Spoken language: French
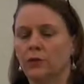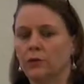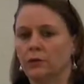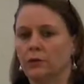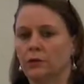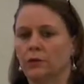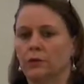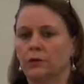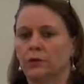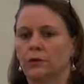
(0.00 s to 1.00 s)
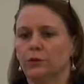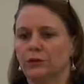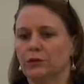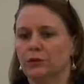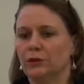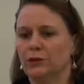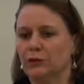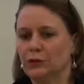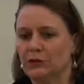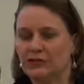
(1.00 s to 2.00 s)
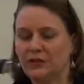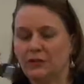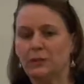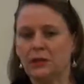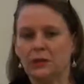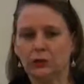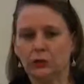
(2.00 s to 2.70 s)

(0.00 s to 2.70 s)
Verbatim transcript: euh, de, d'événements,